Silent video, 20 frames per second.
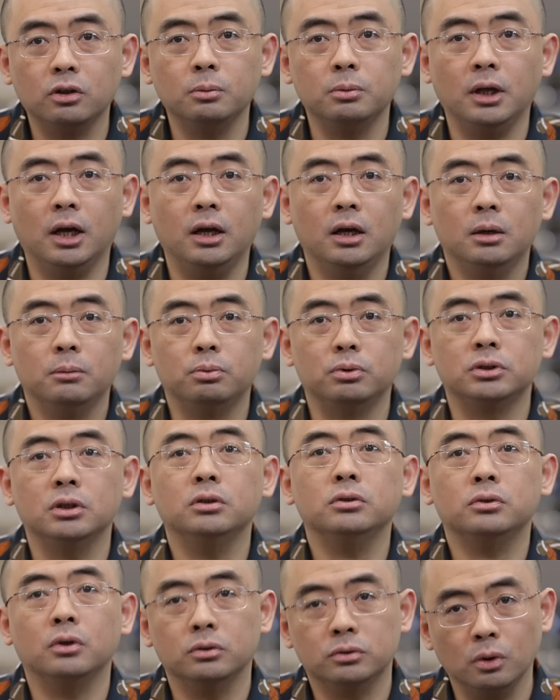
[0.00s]
对不对？”普
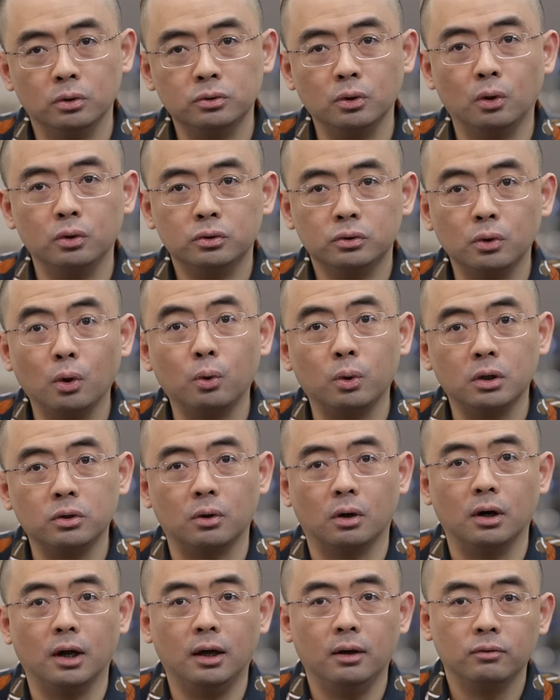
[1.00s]
京都都都都回
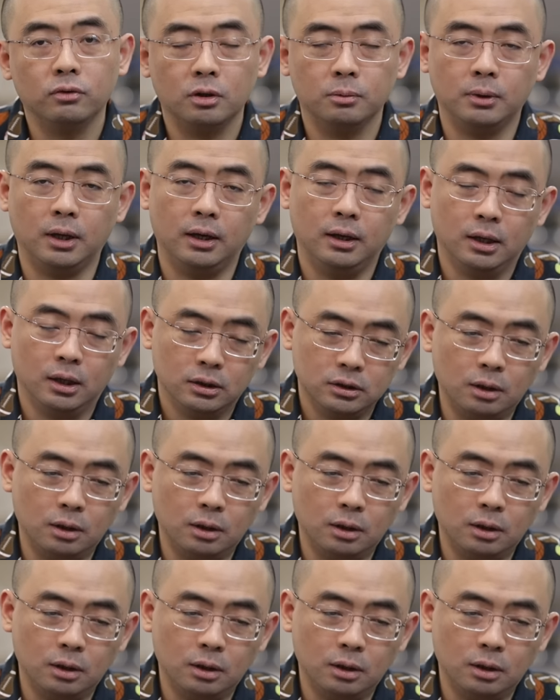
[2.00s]
嘴了，对不对？